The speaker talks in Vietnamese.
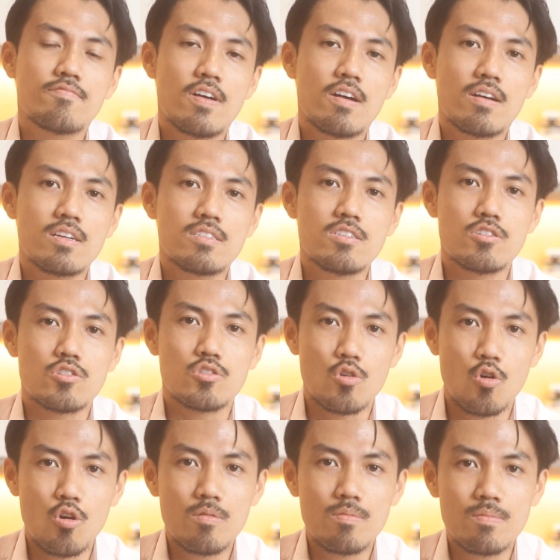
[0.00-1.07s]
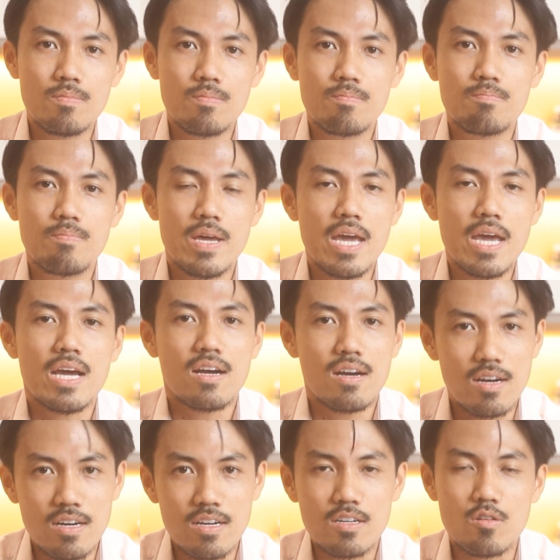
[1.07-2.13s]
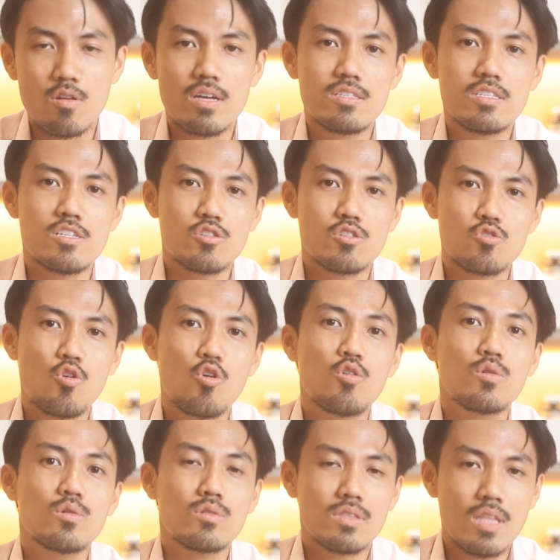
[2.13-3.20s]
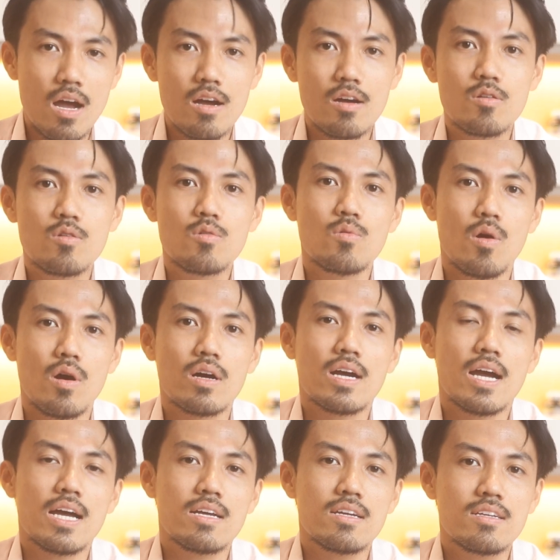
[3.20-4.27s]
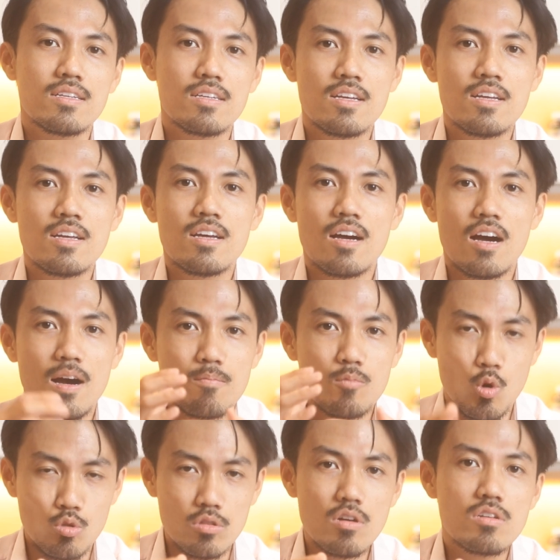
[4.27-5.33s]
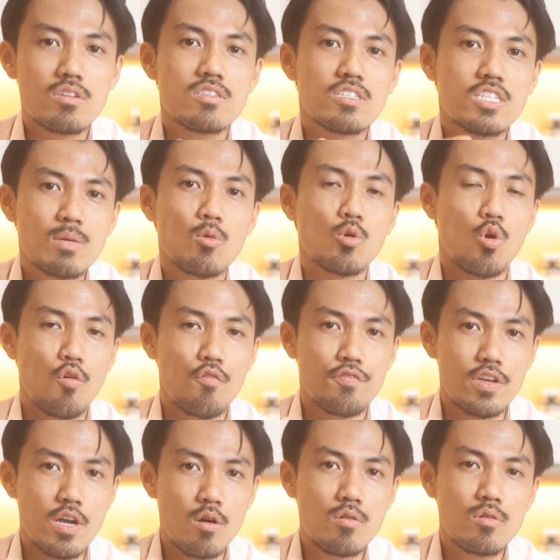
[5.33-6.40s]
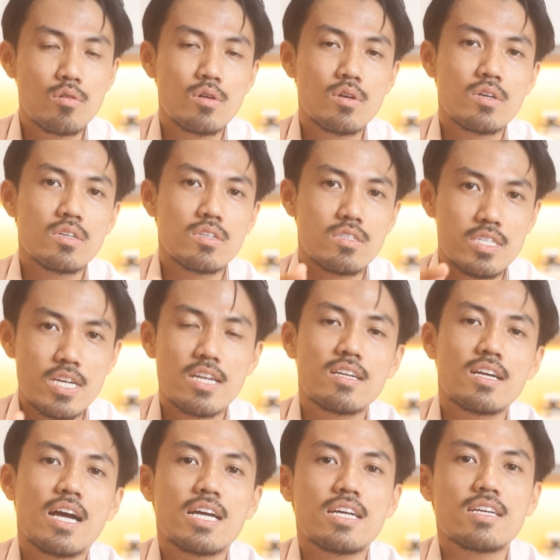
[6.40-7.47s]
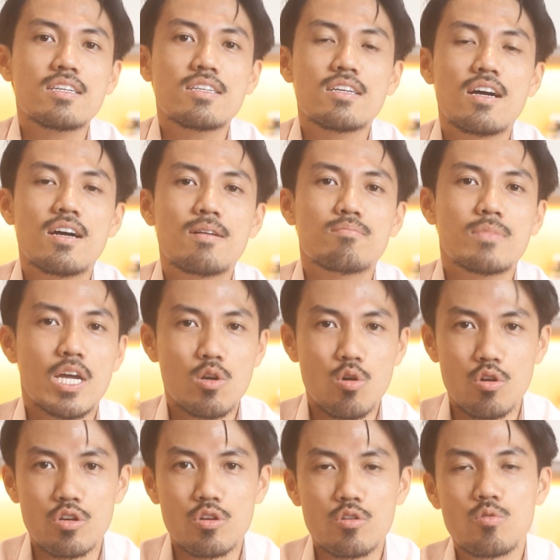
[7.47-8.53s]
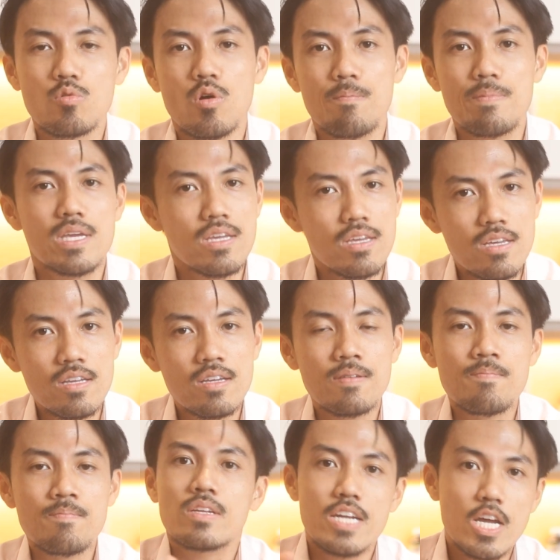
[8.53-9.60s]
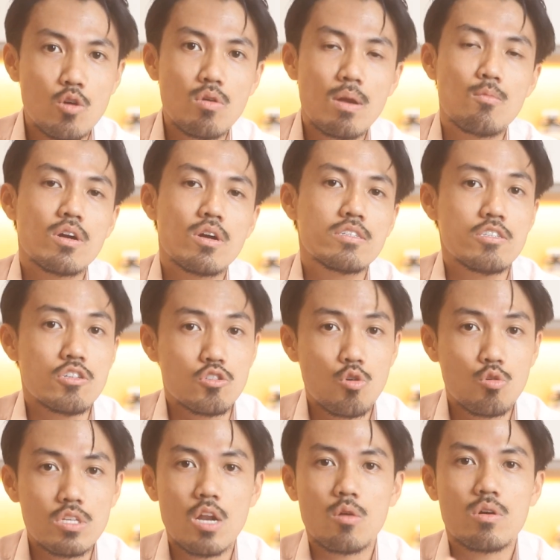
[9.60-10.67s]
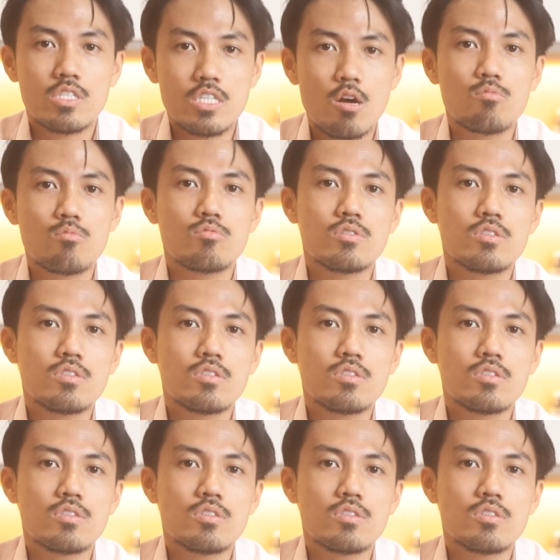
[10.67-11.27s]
vào cái chỉ số PEG, đó là chỉ số tăng của cái cổ tức trên một cổ phiếu trên cái thay đổi của P/E. Đây cũng là một cái chỉ số rất là quan trọng